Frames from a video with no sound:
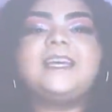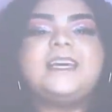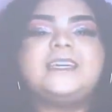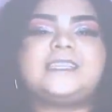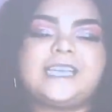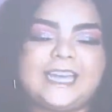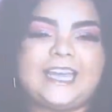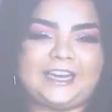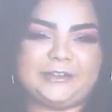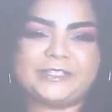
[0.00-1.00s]

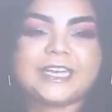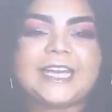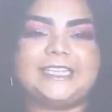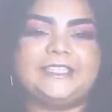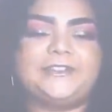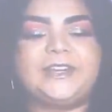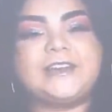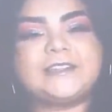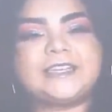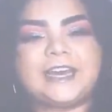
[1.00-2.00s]
Siqueira, é o seguinte, eu quero
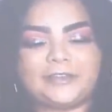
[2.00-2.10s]
sair do